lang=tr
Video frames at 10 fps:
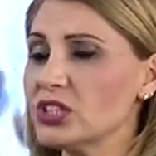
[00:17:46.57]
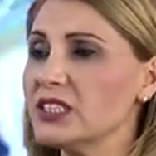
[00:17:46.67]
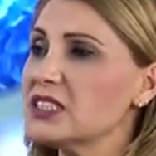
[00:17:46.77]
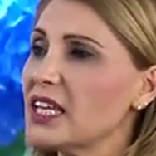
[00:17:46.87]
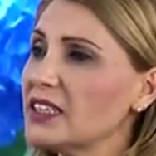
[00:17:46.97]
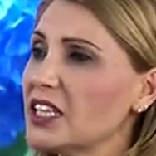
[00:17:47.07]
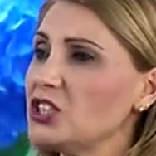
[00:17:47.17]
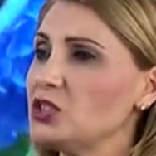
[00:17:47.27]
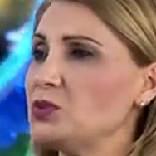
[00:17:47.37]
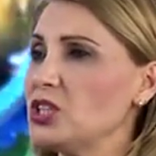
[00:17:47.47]
Çalışsan da
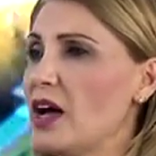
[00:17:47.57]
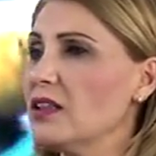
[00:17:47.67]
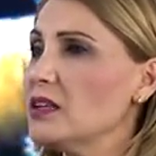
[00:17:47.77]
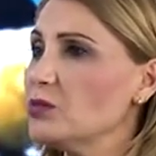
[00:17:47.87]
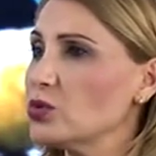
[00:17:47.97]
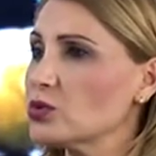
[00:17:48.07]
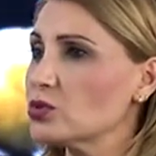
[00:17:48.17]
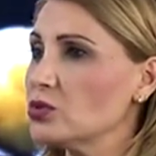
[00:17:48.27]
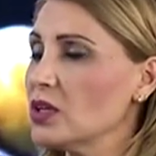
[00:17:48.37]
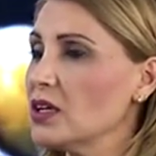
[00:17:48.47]
hiçbir şey
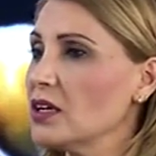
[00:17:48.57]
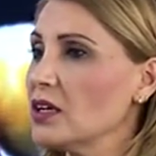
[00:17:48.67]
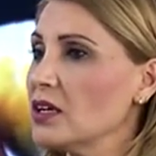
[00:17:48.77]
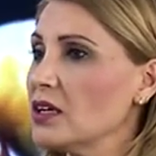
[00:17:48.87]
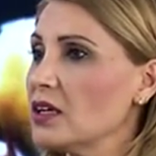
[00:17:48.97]
anlamıyorsun. Evet.